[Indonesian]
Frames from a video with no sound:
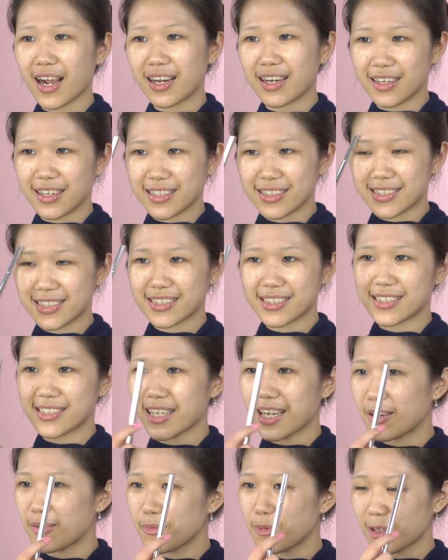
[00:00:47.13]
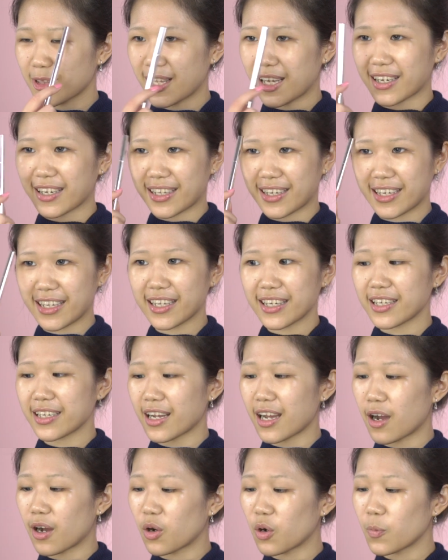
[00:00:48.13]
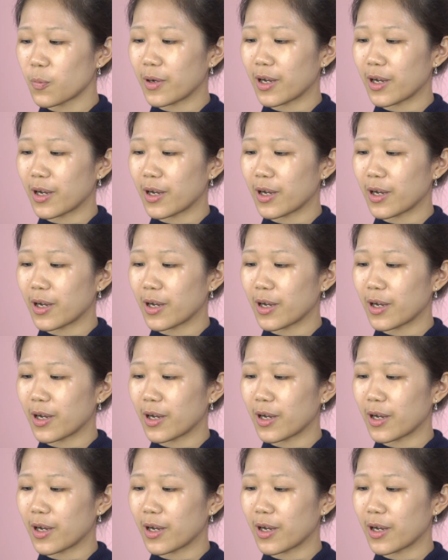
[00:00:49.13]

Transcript: alis yang botak ini. Aku